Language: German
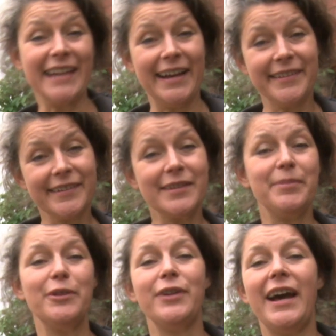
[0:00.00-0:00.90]
der einzigste
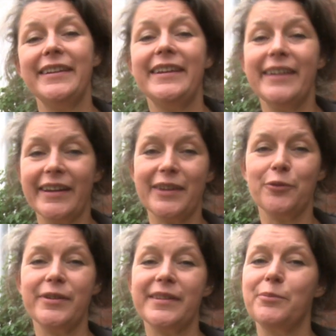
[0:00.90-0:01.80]
Bioladen hier in der
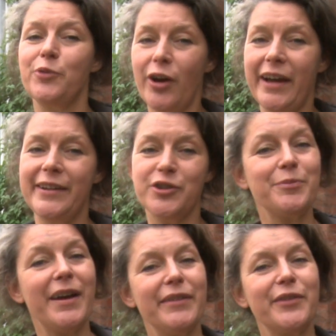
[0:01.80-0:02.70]
Region. Es gibt noch einen in
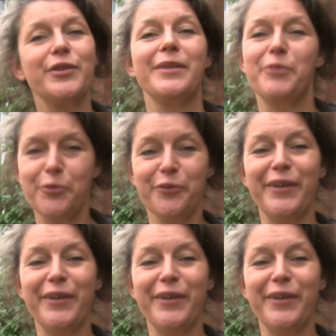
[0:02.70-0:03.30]
Schmerwitz und den besuchen